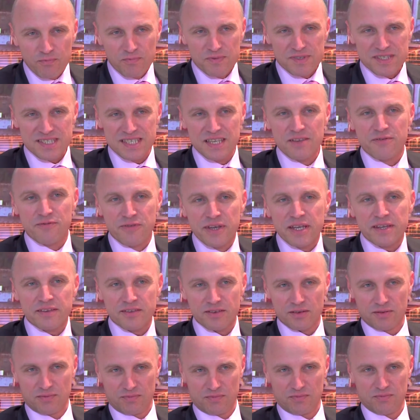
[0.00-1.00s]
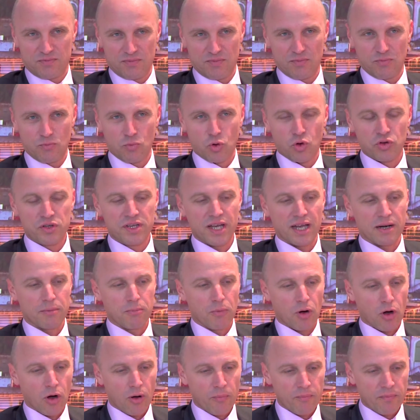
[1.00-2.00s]
si vite
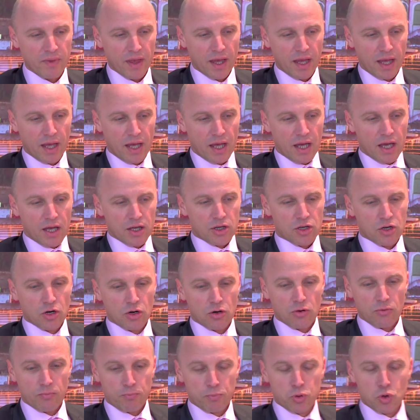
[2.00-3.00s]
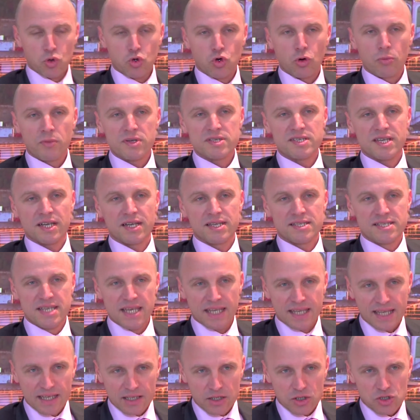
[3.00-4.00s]
mondialement que pour commercialiser
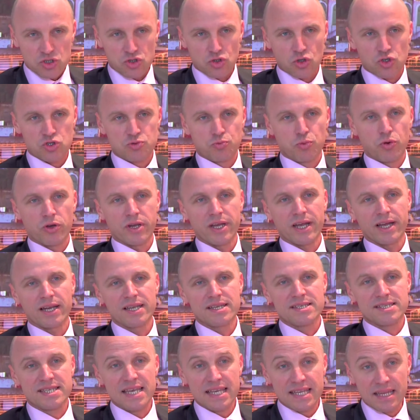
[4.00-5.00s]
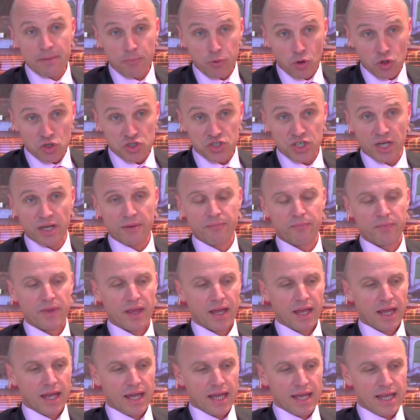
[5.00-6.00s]
quelque chose, pour réaliser des projets,
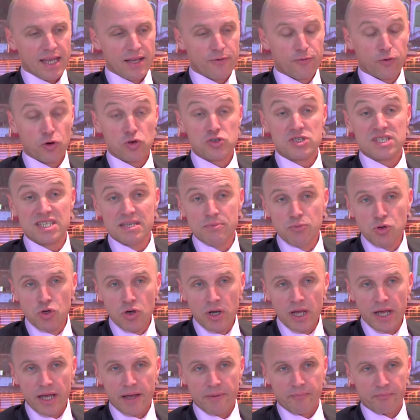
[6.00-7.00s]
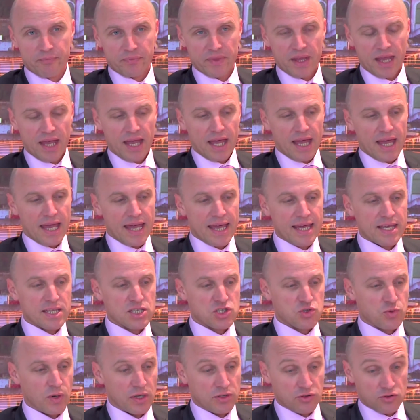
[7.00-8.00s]
il faut simuler. Et
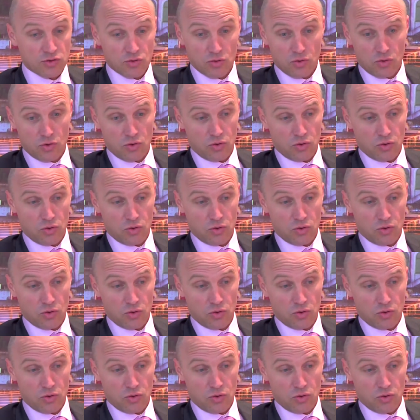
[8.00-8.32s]
soit